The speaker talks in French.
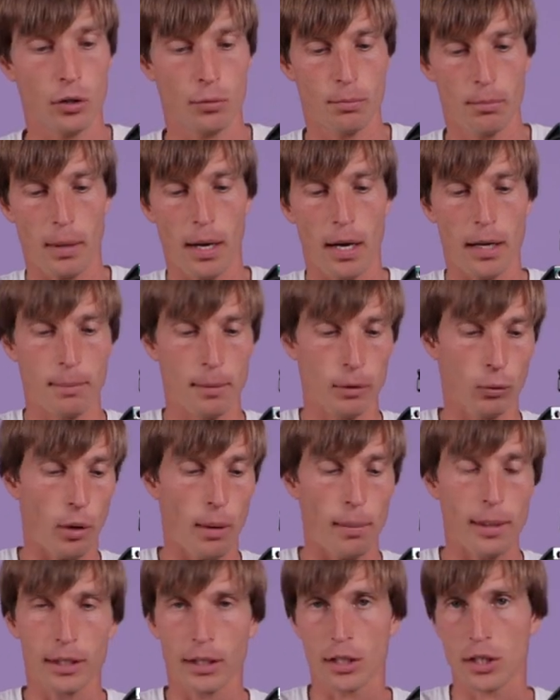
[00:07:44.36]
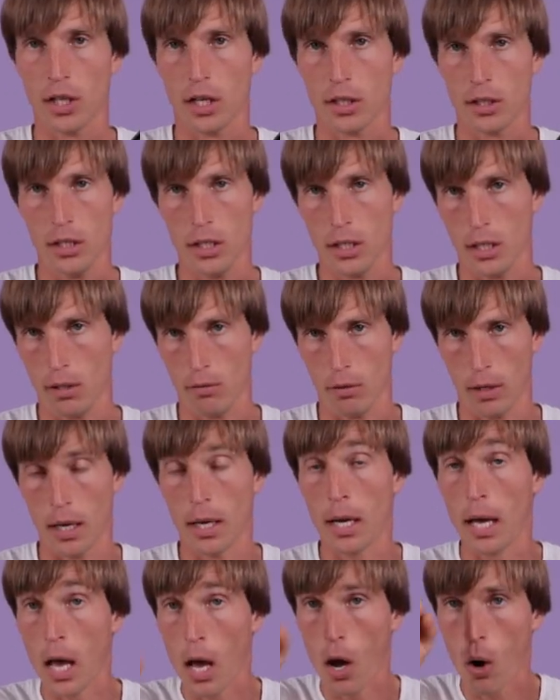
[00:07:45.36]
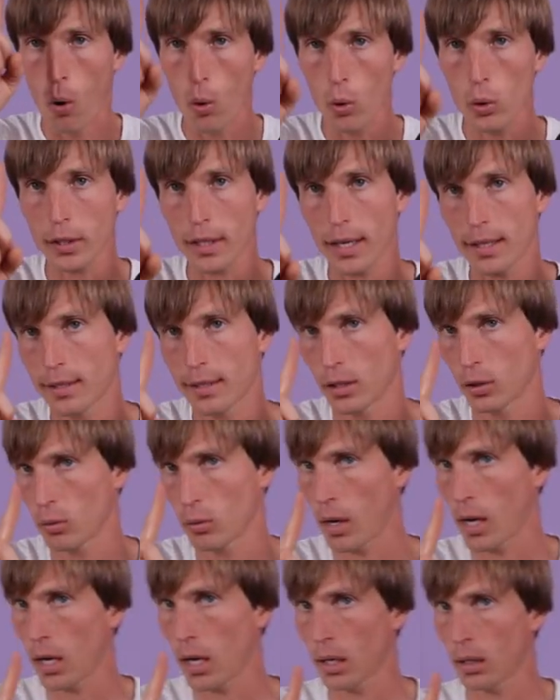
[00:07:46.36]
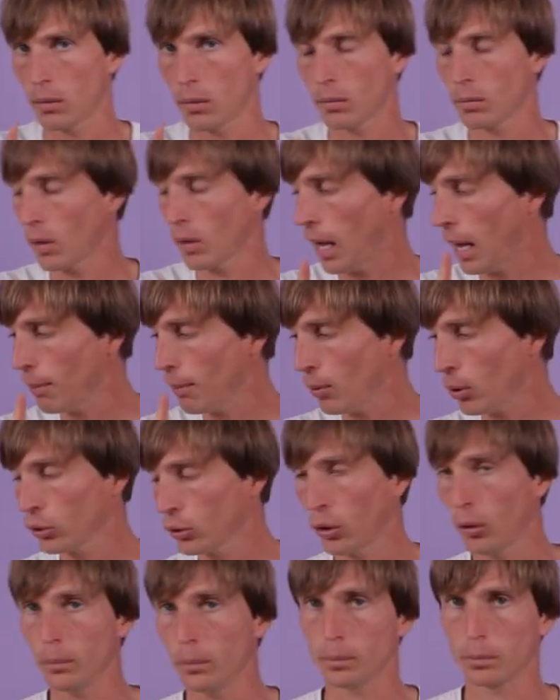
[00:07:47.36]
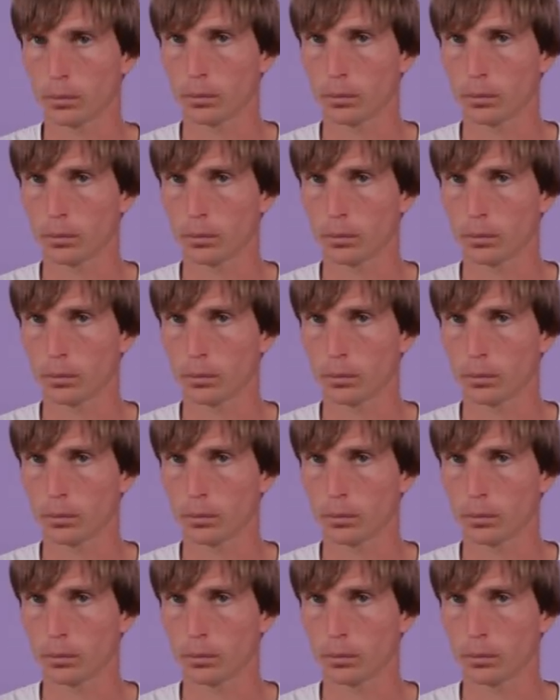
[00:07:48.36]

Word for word: je pars avec mes trois batteries chargées. Et voilà. Autre accessoire important,